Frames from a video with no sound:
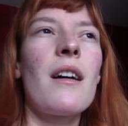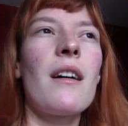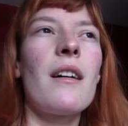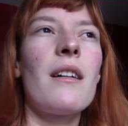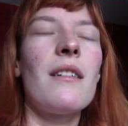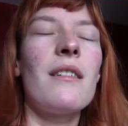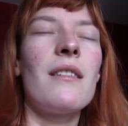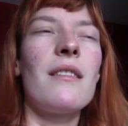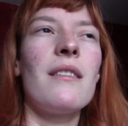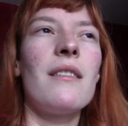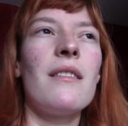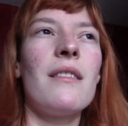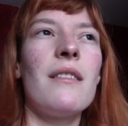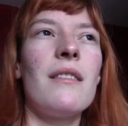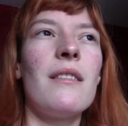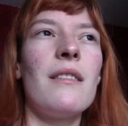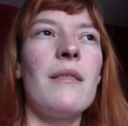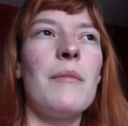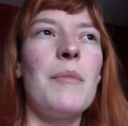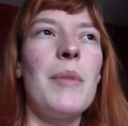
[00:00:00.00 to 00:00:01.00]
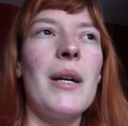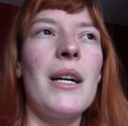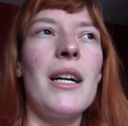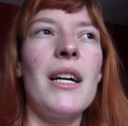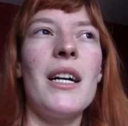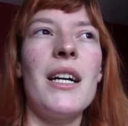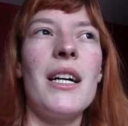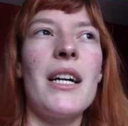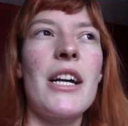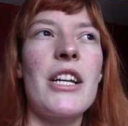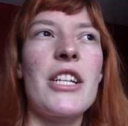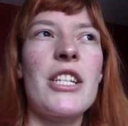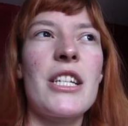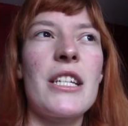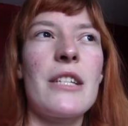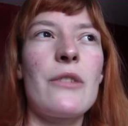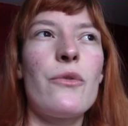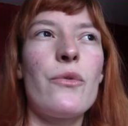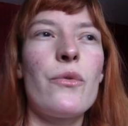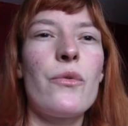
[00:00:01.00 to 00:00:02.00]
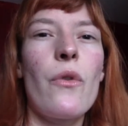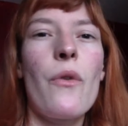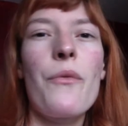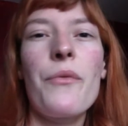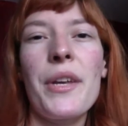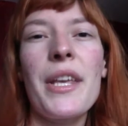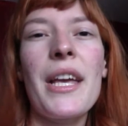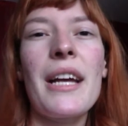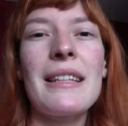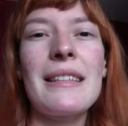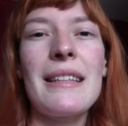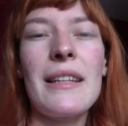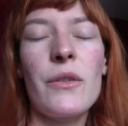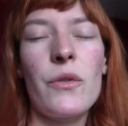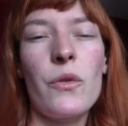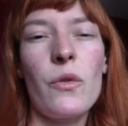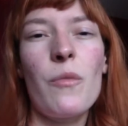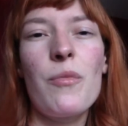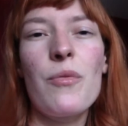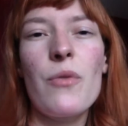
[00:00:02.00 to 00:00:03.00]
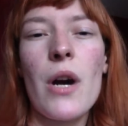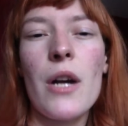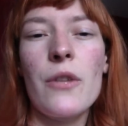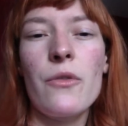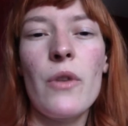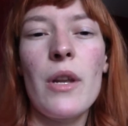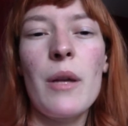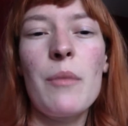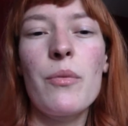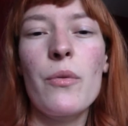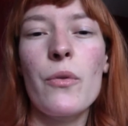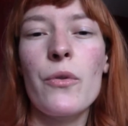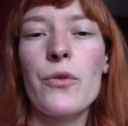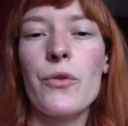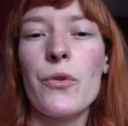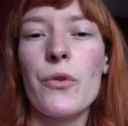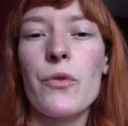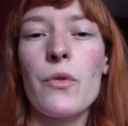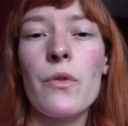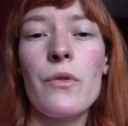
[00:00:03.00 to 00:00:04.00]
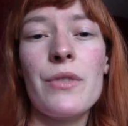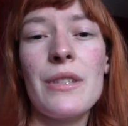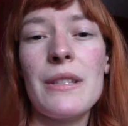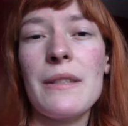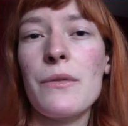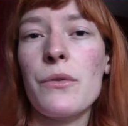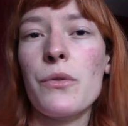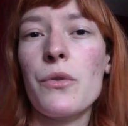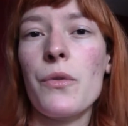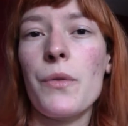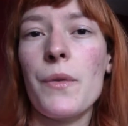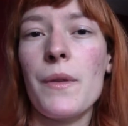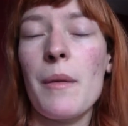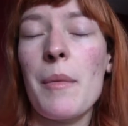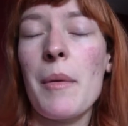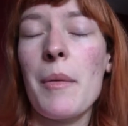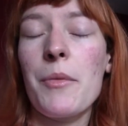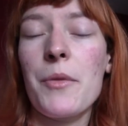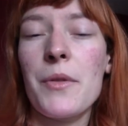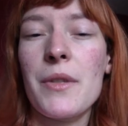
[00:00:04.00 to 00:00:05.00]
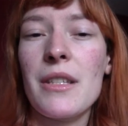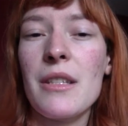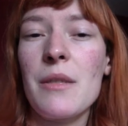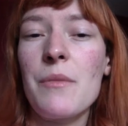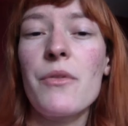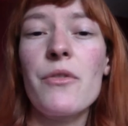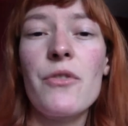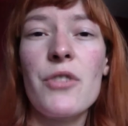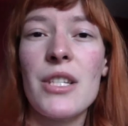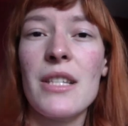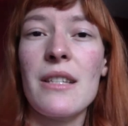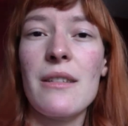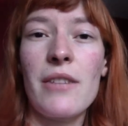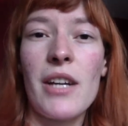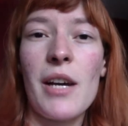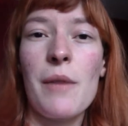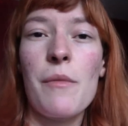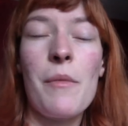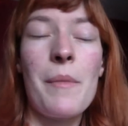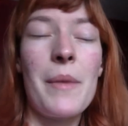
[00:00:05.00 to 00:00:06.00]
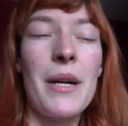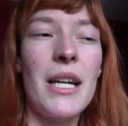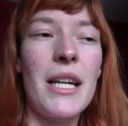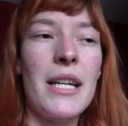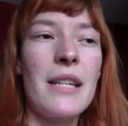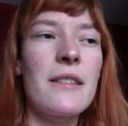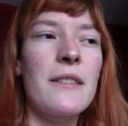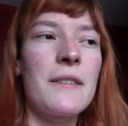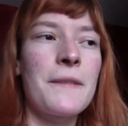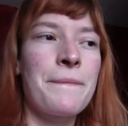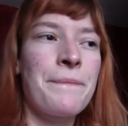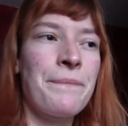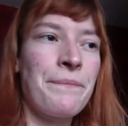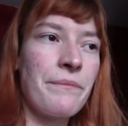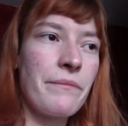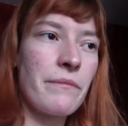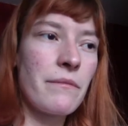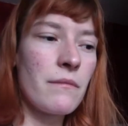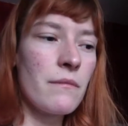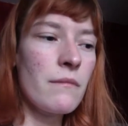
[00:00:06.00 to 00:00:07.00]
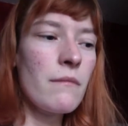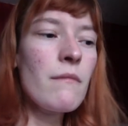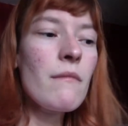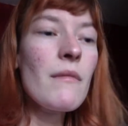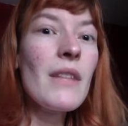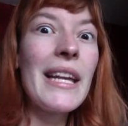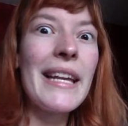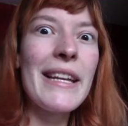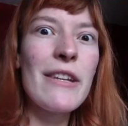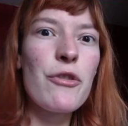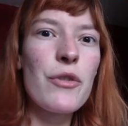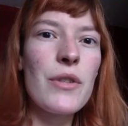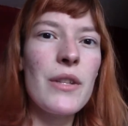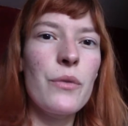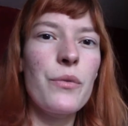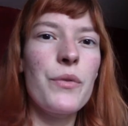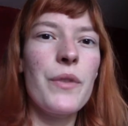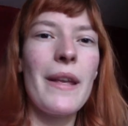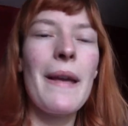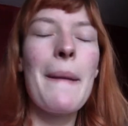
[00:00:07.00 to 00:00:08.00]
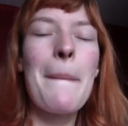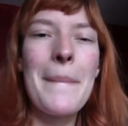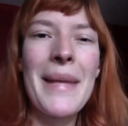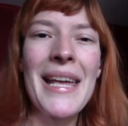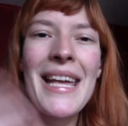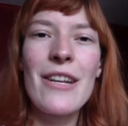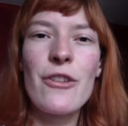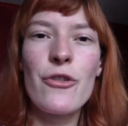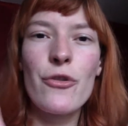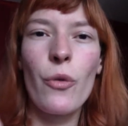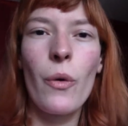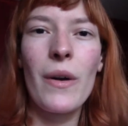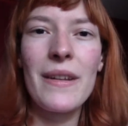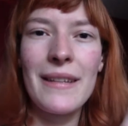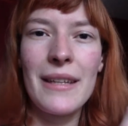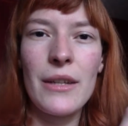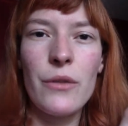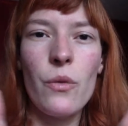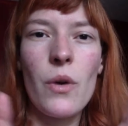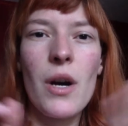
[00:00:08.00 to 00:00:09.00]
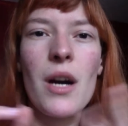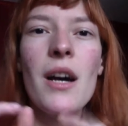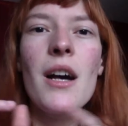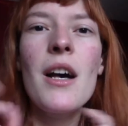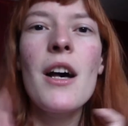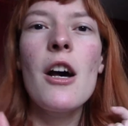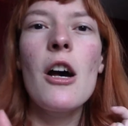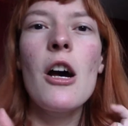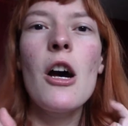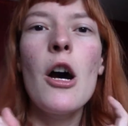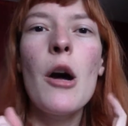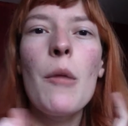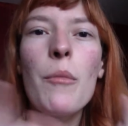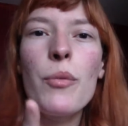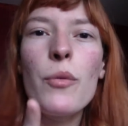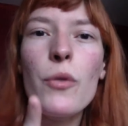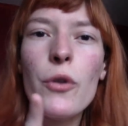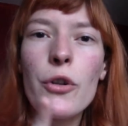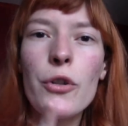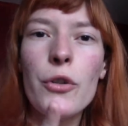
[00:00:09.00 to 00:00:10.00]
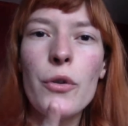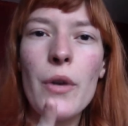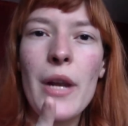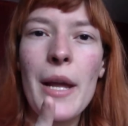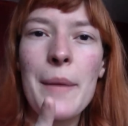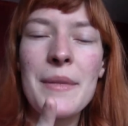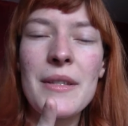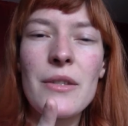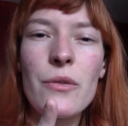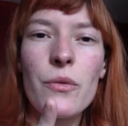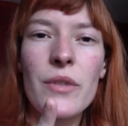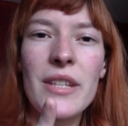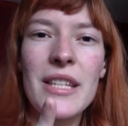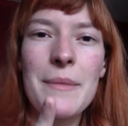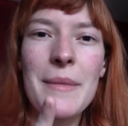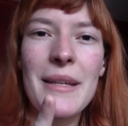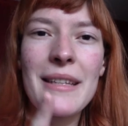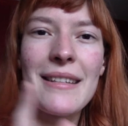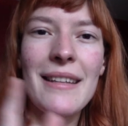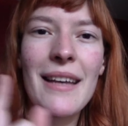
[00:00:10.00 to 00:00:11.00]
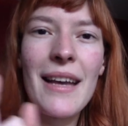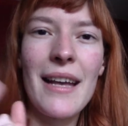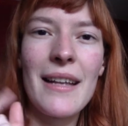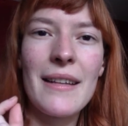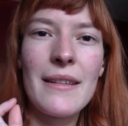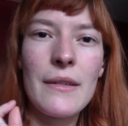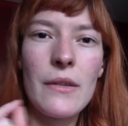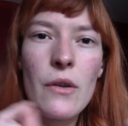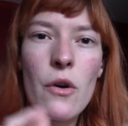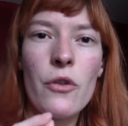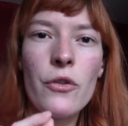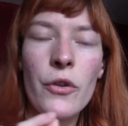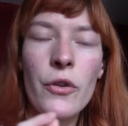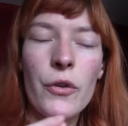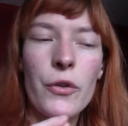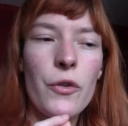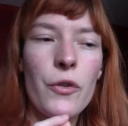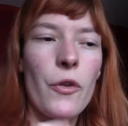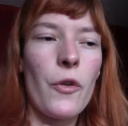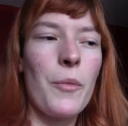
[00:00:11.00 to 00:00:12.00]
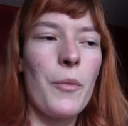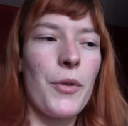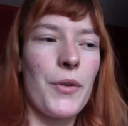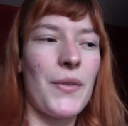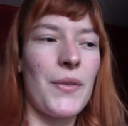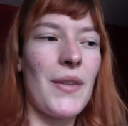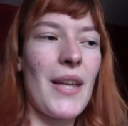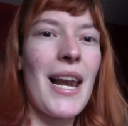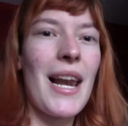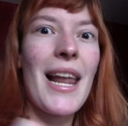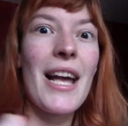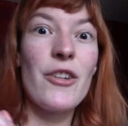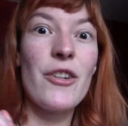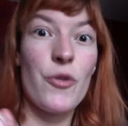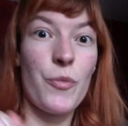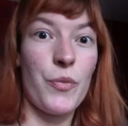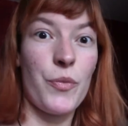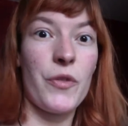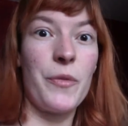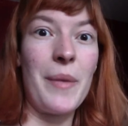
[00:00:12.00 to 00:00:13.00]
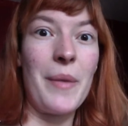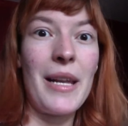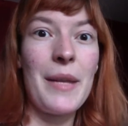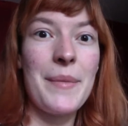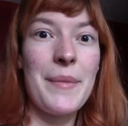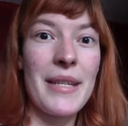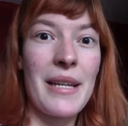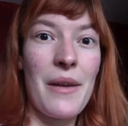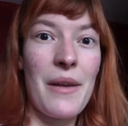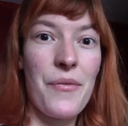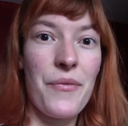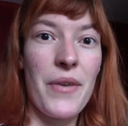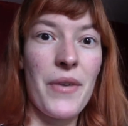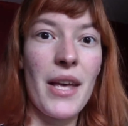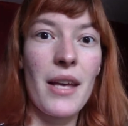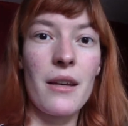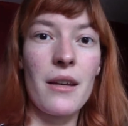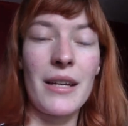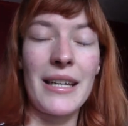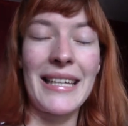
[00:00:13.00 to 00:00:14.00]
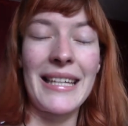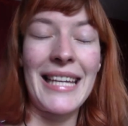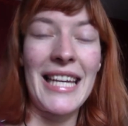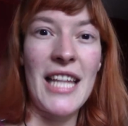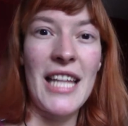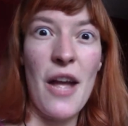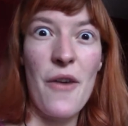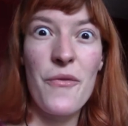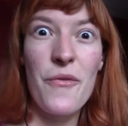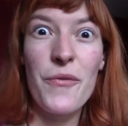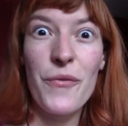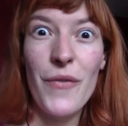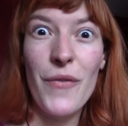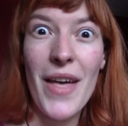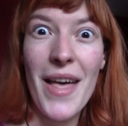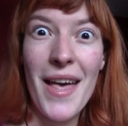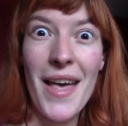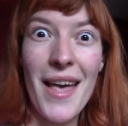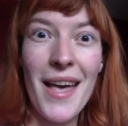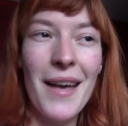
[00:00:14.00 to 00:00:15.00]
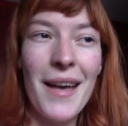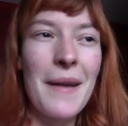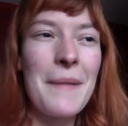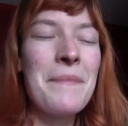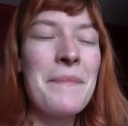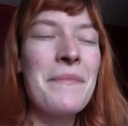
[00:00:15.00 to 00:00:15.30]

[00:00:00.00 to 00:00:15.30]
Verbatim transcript: euh, bah, j'ai dû envoyer un texto pour annuler pour aujourd'hui en disant que c'était pas possible, que j'étais vraiment malade. Et je suis dégoûtée, mais je croise les doigts pour que la mission qui m'intéresse en octobre, celle-là, je puisse bel et bien la faire. Rien à faire